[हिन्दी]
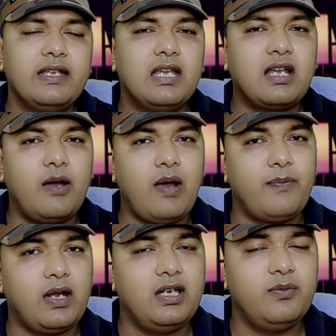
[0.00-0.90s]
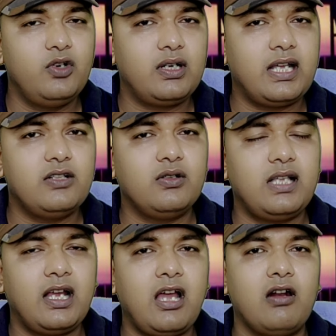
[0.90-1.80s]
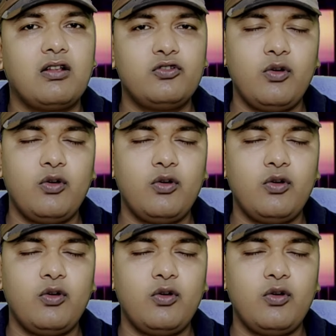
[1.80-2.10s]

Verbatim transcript: कि कब आपका डिमोनेटाइज हो जाएगा और